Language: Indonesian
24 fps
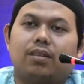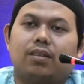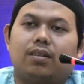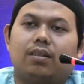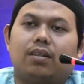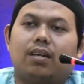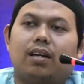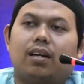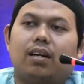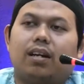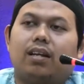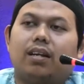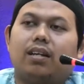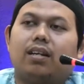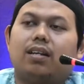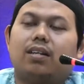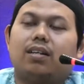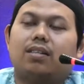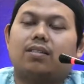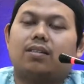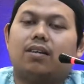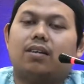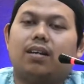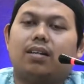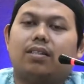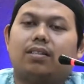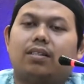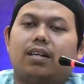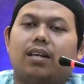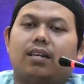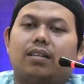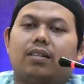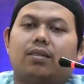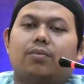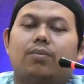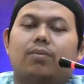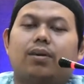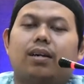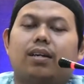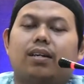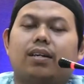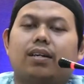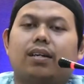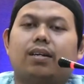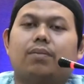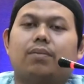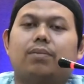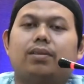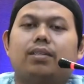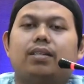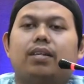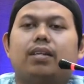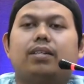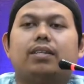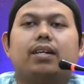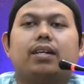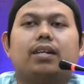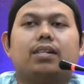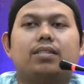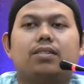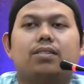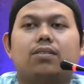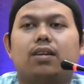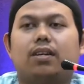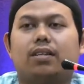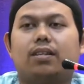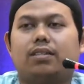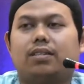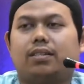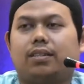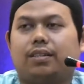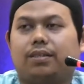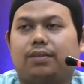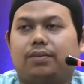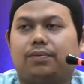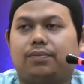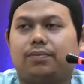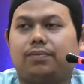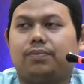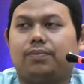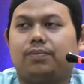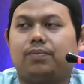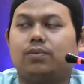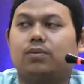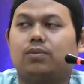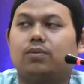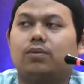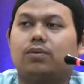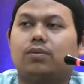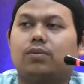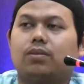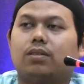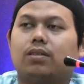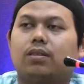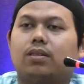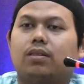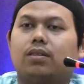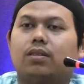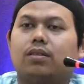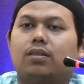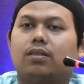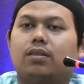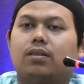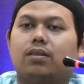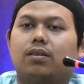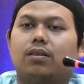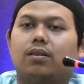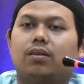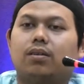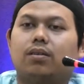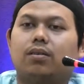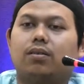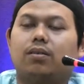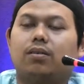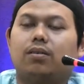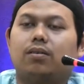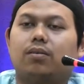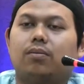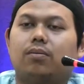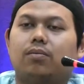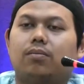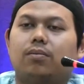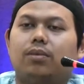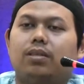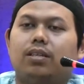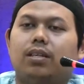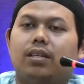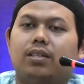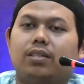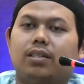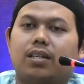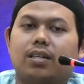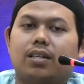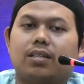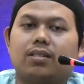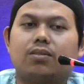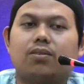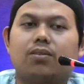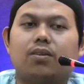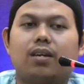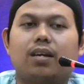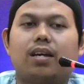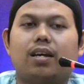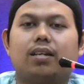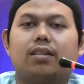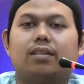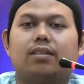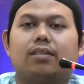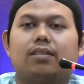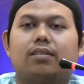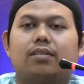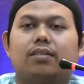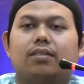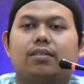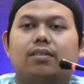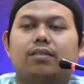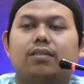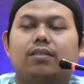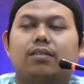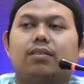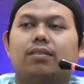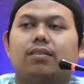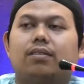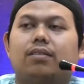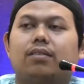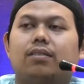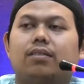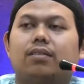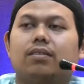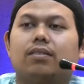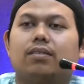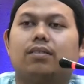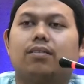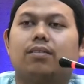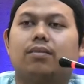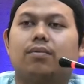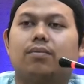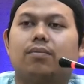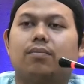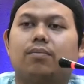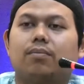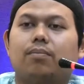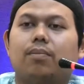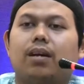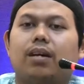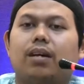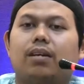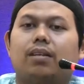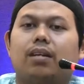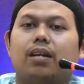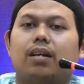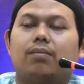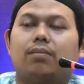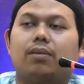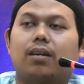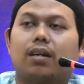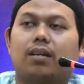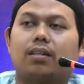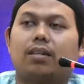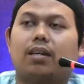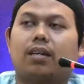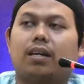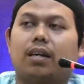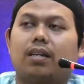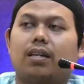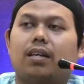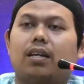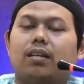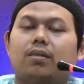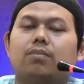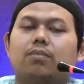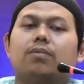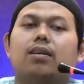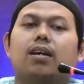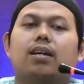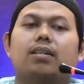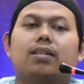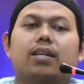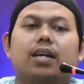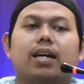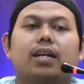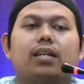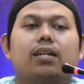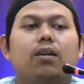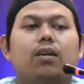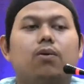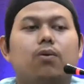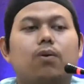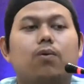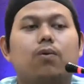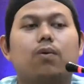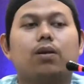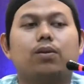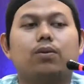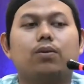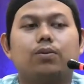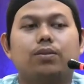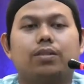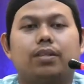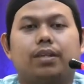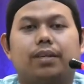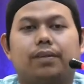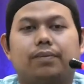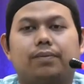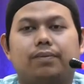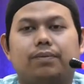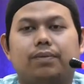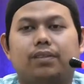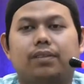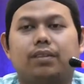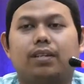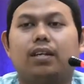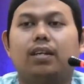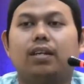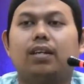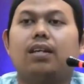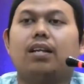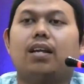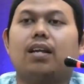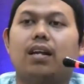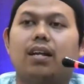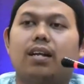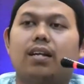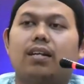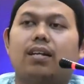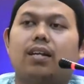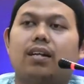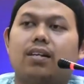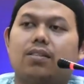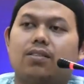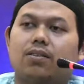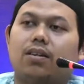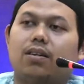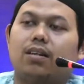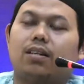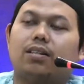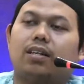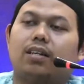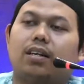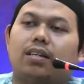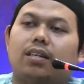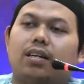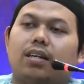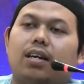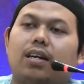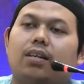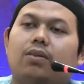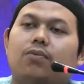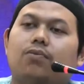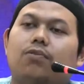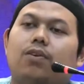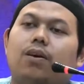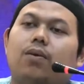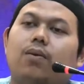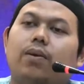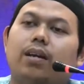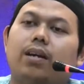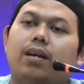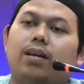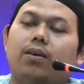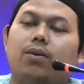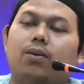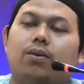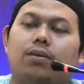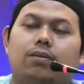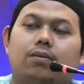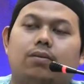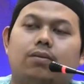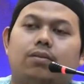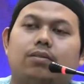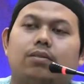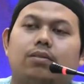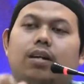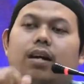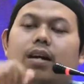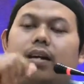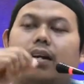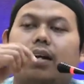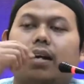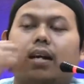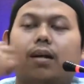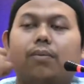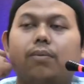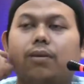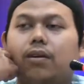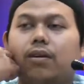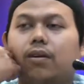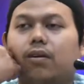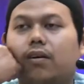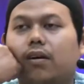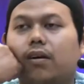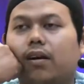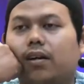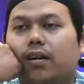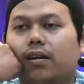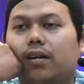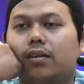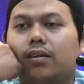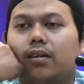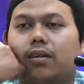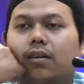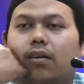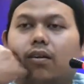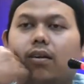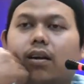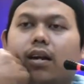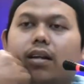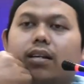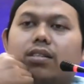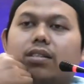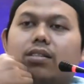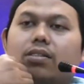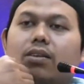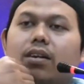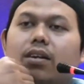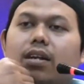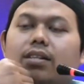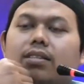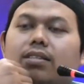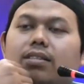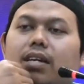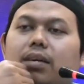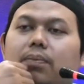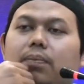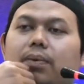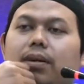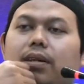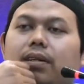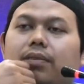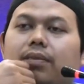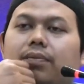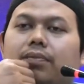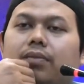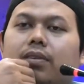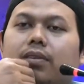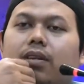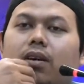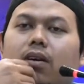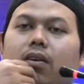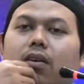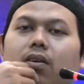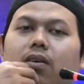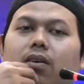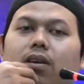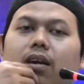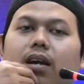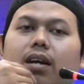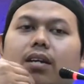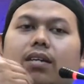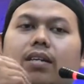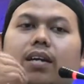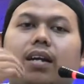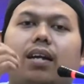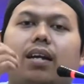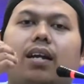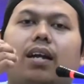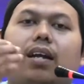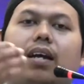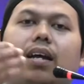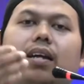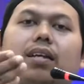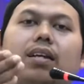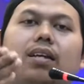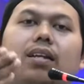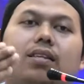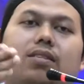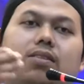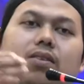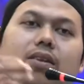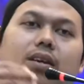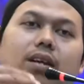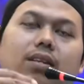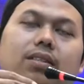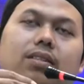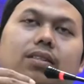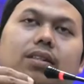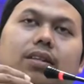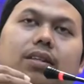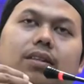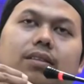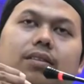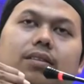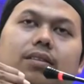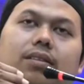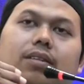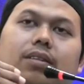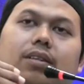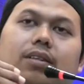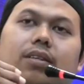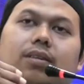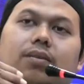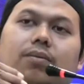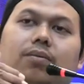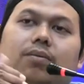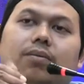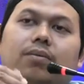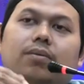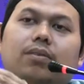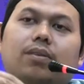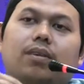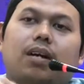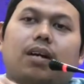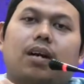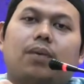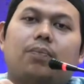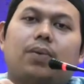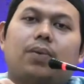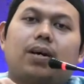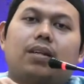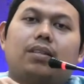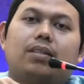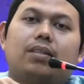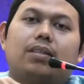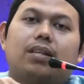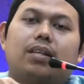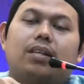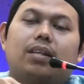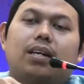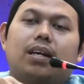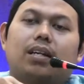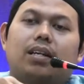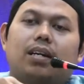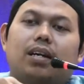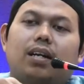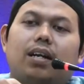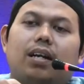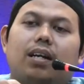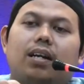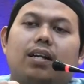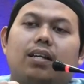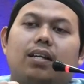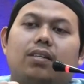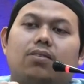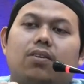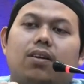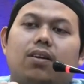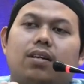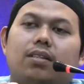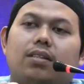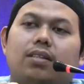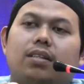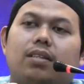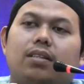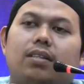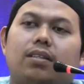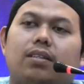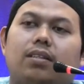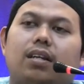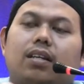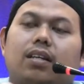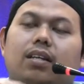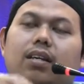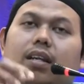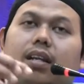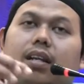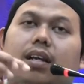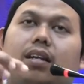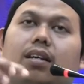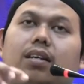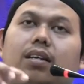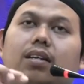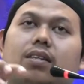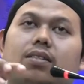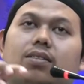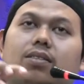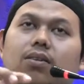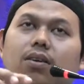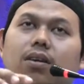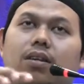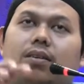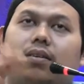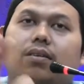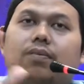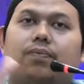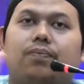Lalai dari salatnya artinya mereka menyia-nyiakan salatnya ya menyia-nyiakan sholat baik tidak mengerjakannya atau mengerjakan di luar waktunya ini lalai dari sholat dikatakan fawailun celakalah bagi orang orang yang sholat siapa orang yang lalai dari sholatnya kapan dia dikatakan lalai dari sholatnya tatkala dia sholat